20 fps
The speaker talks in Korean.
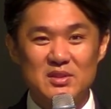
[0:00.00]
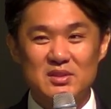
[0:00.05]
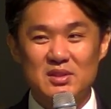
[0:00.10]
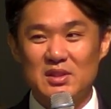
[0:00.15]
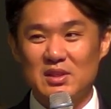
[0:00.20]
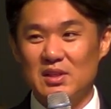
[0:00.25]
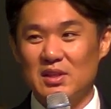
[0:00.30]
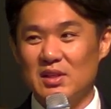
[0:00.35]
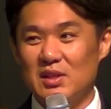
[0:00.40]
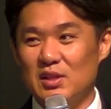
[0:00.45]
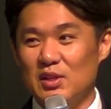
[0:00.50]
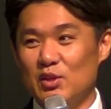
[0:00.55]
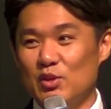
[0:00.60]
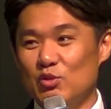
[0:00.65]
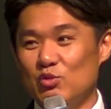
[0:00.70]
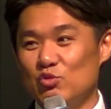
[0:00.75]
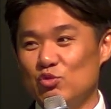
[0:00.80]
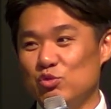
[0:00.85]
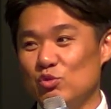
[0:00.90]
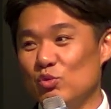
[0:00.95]
제가
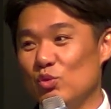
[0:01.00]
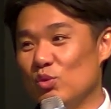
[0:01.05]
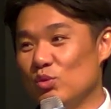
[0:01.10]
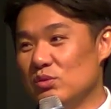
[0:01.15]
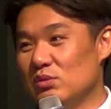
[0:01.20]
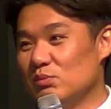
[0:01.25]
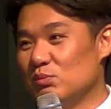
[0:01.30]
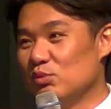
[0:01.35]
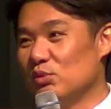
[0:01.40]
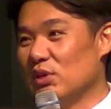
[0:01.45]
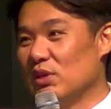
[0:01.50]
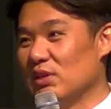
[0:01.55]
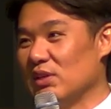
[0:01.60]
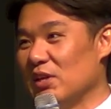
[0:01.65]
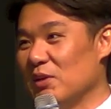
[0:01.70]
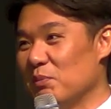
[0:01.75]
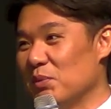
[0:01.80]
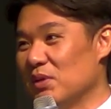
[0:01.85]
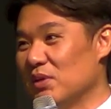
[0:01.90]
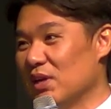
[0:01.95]
중고등부랑
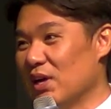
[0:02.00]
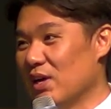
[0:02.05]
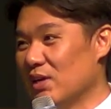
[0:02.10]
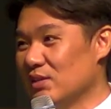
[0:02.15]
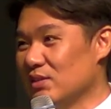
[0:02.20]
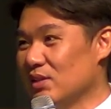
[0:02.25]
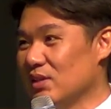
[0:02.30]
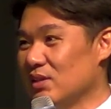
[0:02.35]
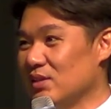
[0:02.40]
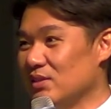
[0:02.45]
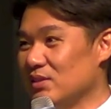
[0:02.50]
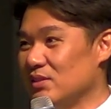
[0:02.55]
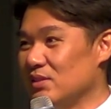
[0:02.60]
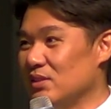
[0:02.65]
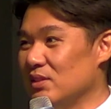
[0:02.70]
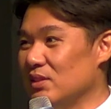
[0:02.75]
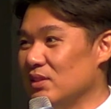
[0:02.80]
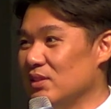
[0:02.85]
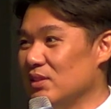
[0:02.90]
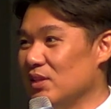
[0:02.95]
예배를 항상
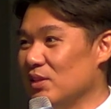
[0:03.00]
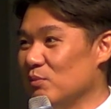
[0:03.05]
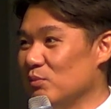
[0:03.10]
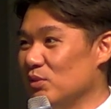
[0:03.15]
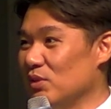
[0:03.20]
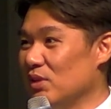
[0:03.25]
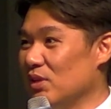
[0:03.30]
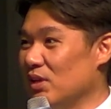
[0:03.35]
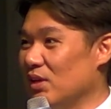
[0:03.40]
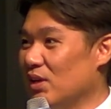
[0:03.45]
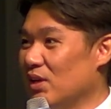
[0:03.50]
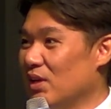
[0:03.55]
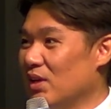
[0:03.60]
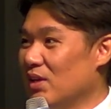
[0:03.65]
드리기 때문에